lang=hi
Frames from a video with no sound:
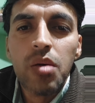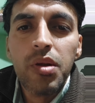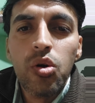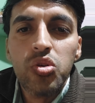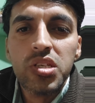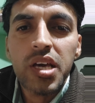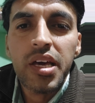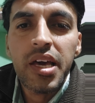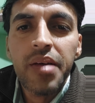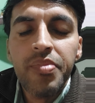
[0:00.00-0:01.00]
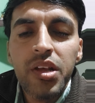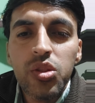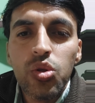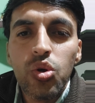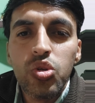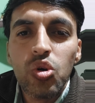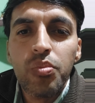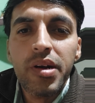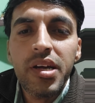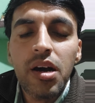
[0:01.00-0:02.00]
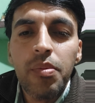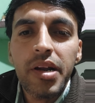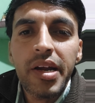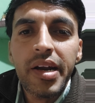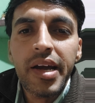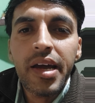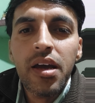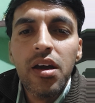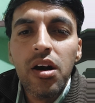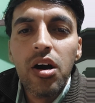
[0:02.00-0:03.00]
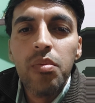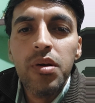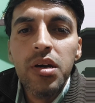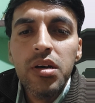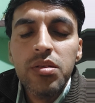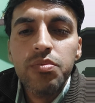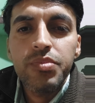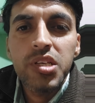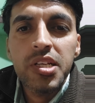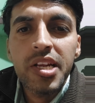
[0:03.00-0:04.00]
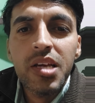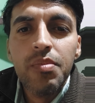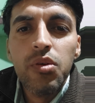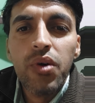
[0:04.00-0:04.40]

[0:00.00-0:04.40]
शामिल हो सकेंगे तो दोस्तों बड़ी अपडेट है अब जितनी भी